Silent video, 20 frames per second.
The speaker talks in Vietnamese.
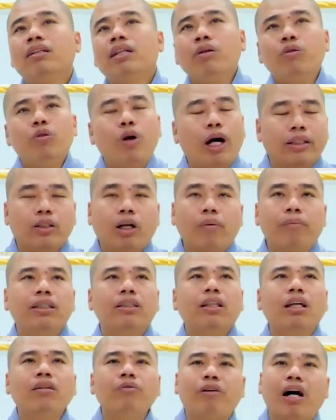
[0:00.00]
Nếu hoàn toàn
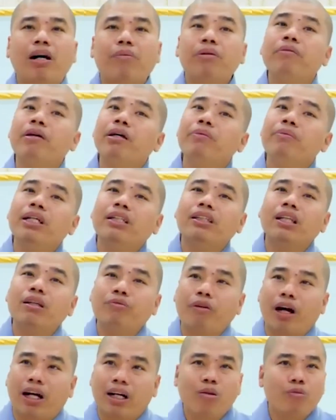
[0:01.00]
mình tin Phật, quý vị biết
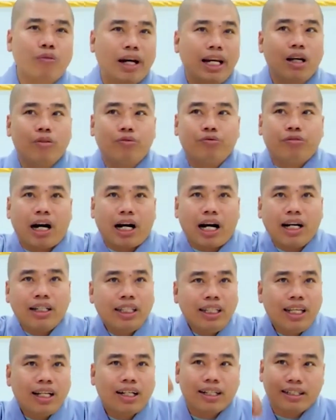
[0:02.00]
tin Phật không phải là Phật ở
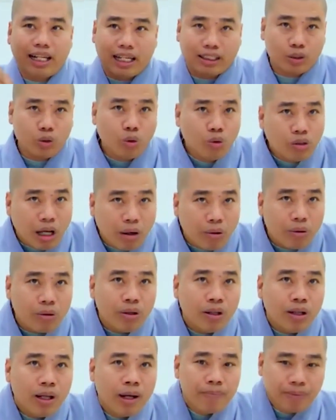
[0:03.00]
thế giới cực lạc xuống đâu.
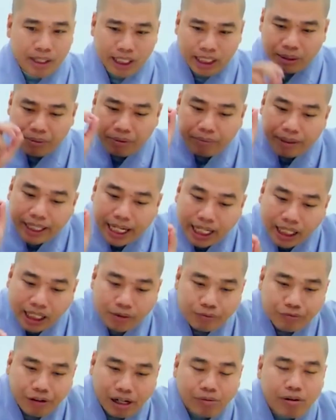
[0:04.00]
Nhưng khi quý vị đã
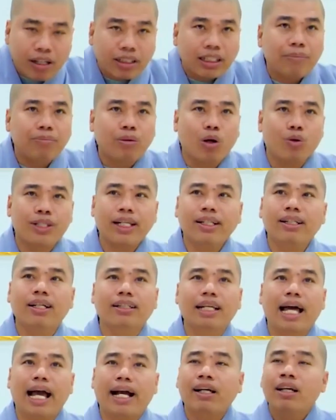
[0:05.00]
niệm Phật phát tâm cầu sanh
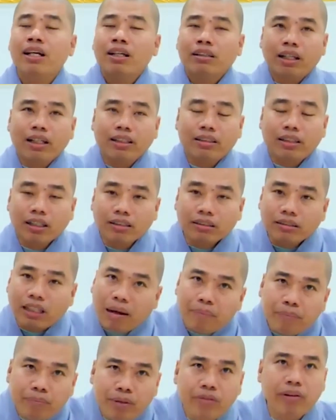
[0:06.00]
cực lạc thì từ
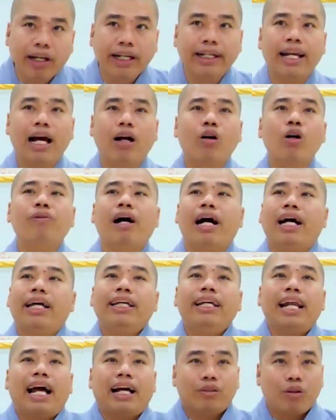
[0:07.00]
tâm quý vị đã có Phật A
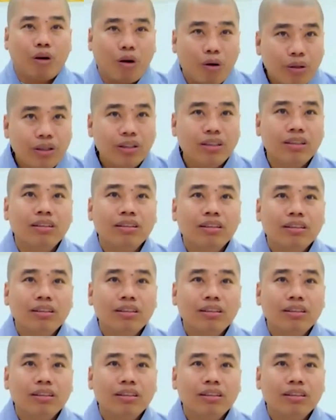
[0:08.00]
Di Đà rồi.